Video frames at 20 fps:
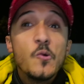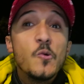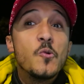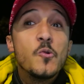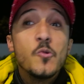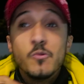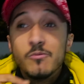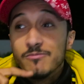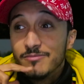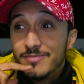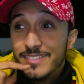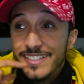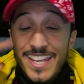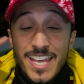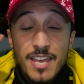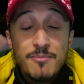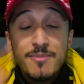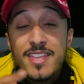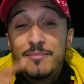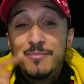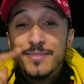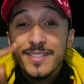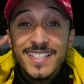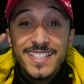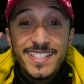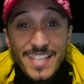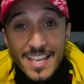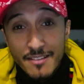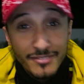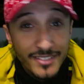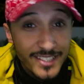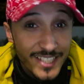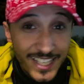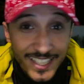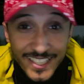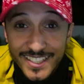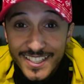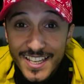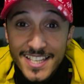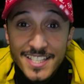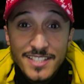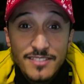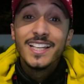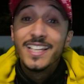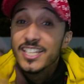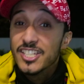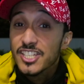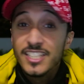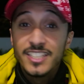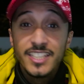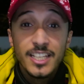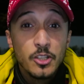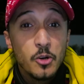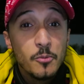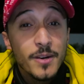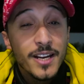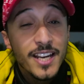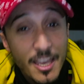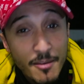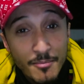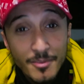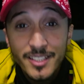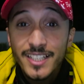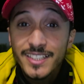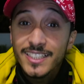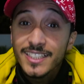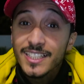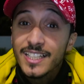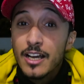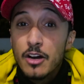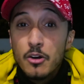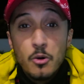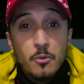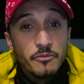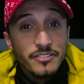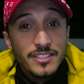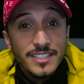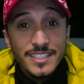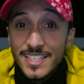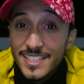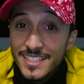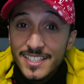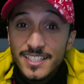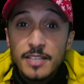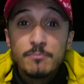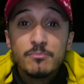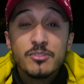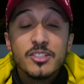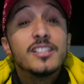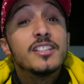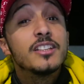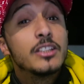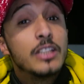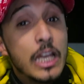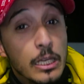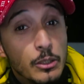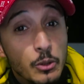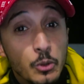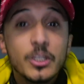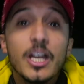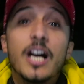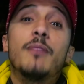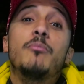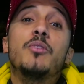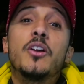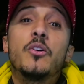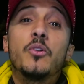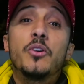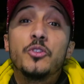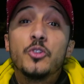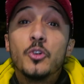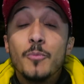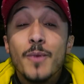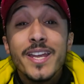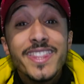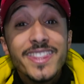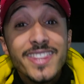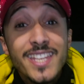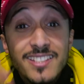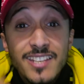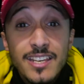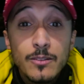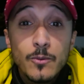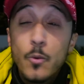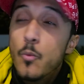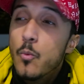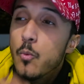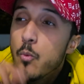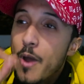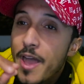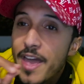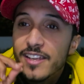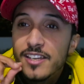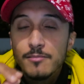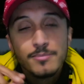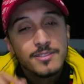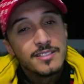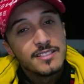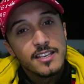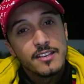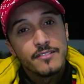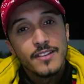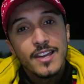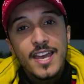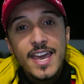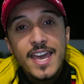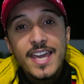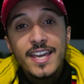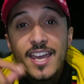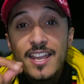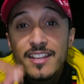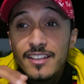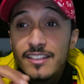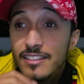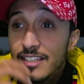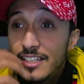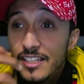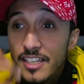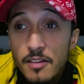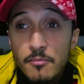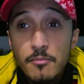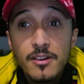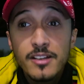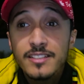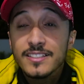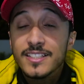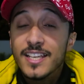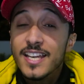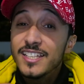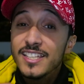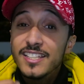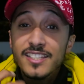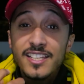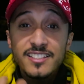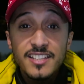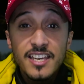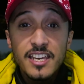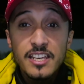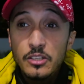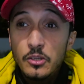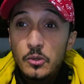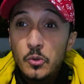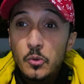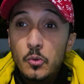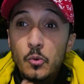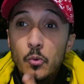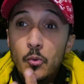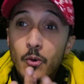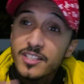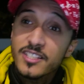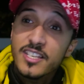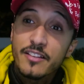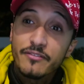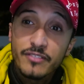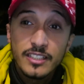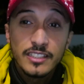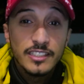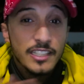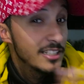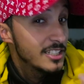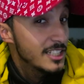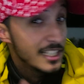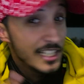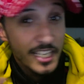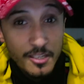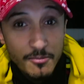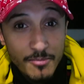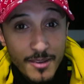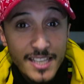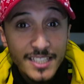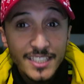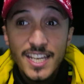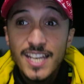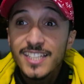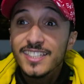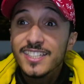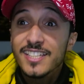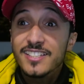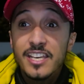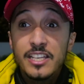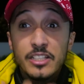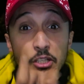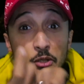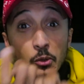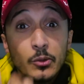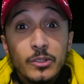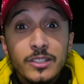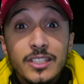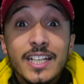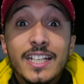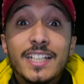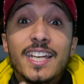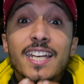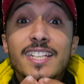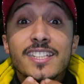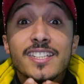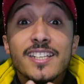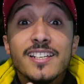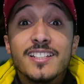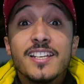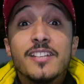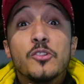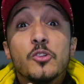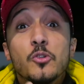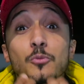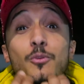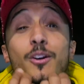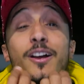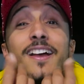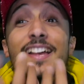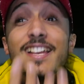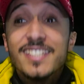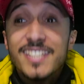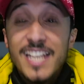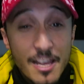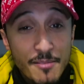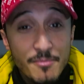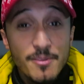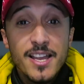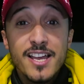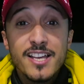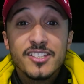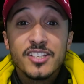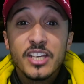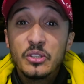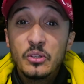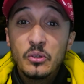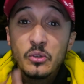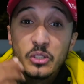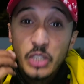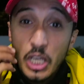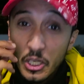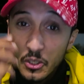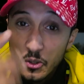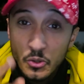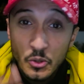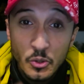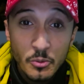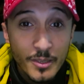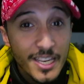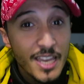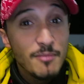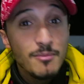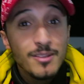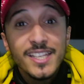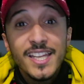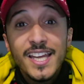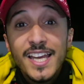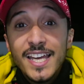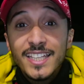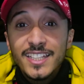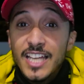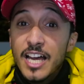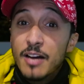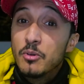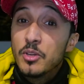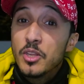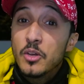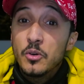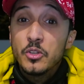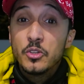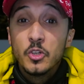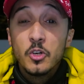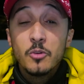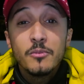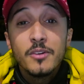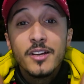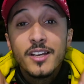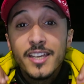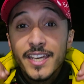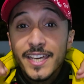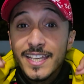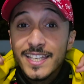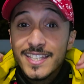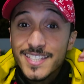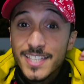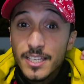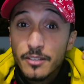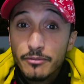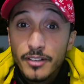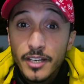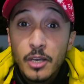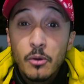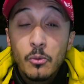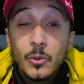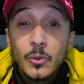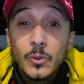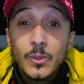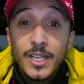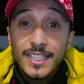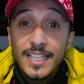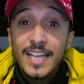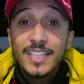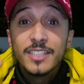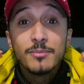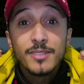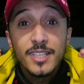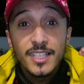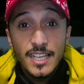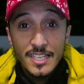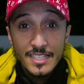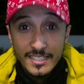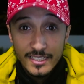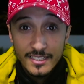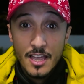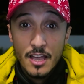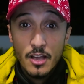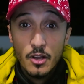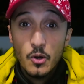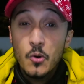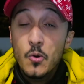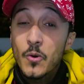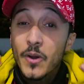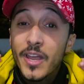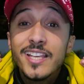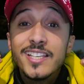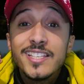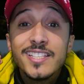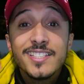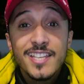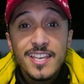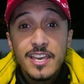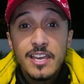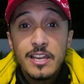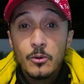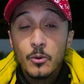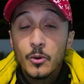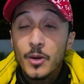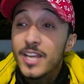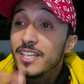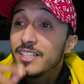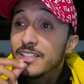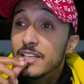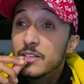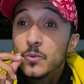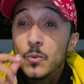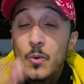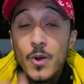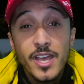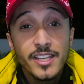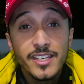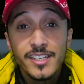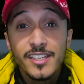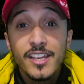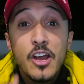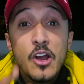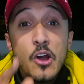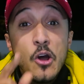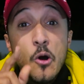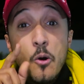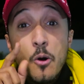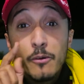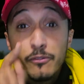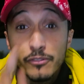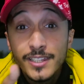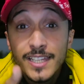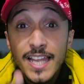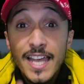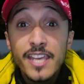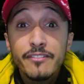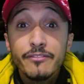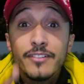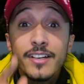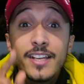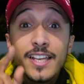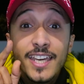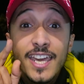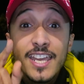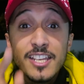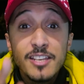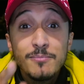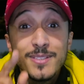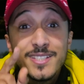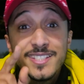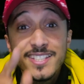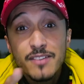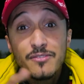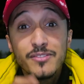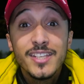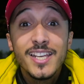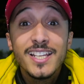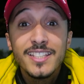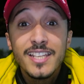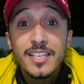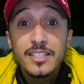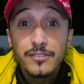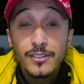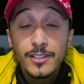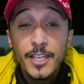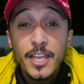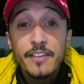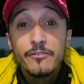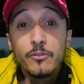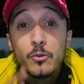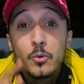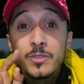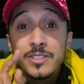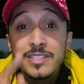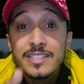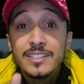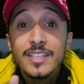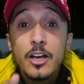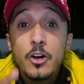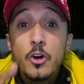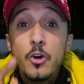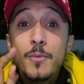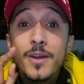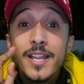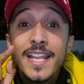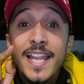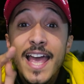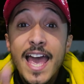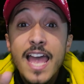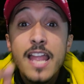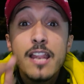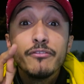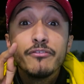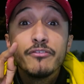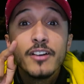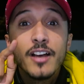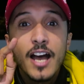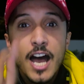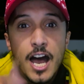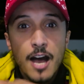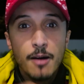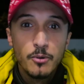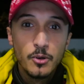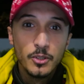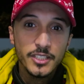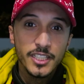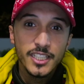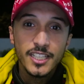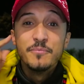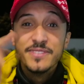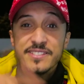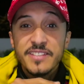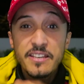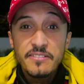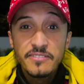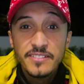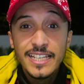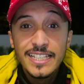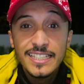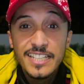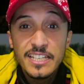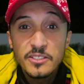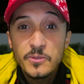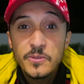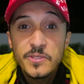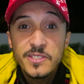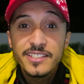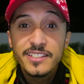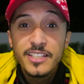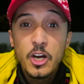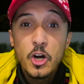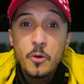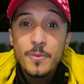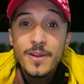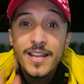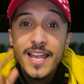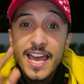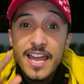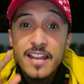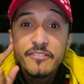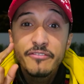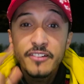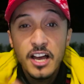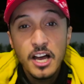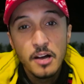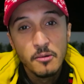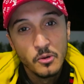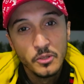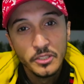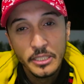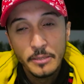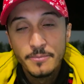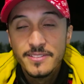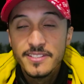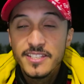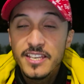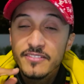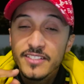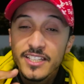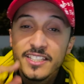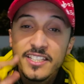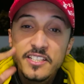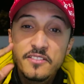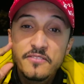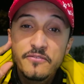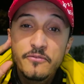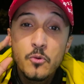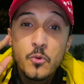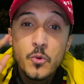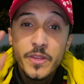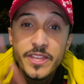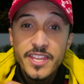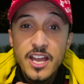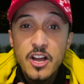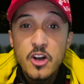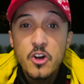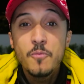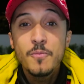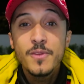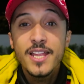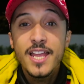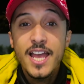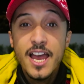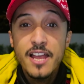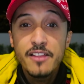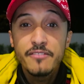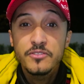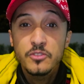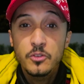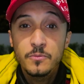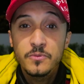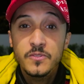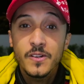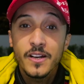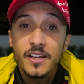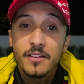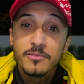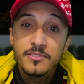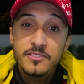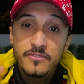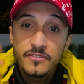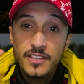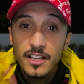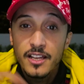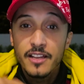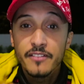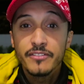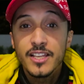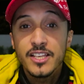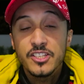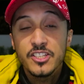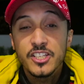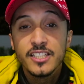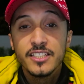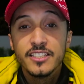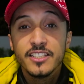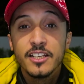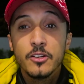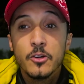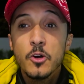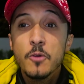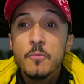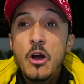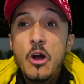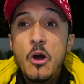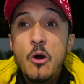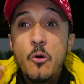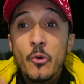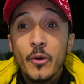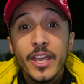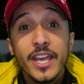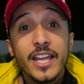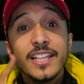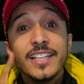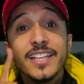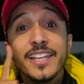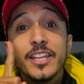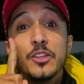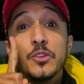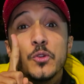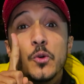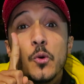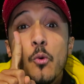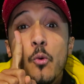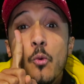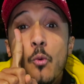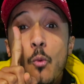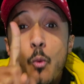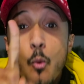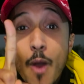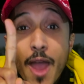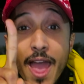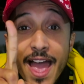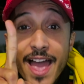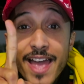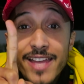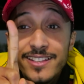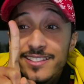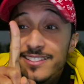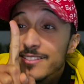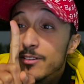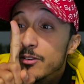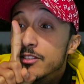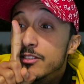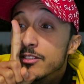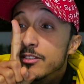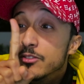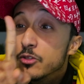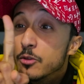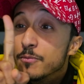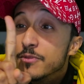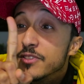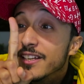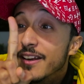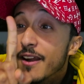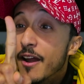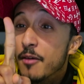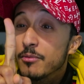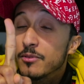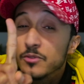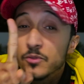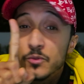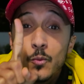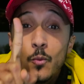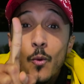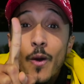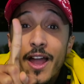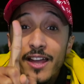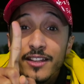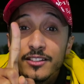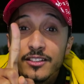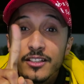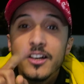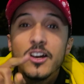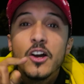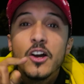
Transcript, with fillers: و دعمنا بزاف ديال الناس لي شين ديالهم كاملين غادي تلقاوهم في الديسكريبشن دخلوا تابوناو عندهم هاد الناس هادو واعرين بزاف كاينين دي جيمرز كاينين ناس كيديروا وصفات ديال شي لعيبات كاينين ناس كيديروا الضحك كاينين ناس كيديروا شحال من حاجه دونك دخلوا عندهم كاملين تابوناو عندهم حيت سي فغي والله العظيم تا كيستحقوا كيستاهلوا كاينين الناس واعرين وفي اللايف كاينين بزاف ديال الناس في اللايف وصلناهم ل 1000 ابوني بزاف ديال الناس وصلناهم ل 1000 ابوني بزاف ديال الناس فوتناهم ل 1000 سبسكرايبرز في لاشين ديالهم وكاين اللي عنده واحد سبسكرايبرز واحد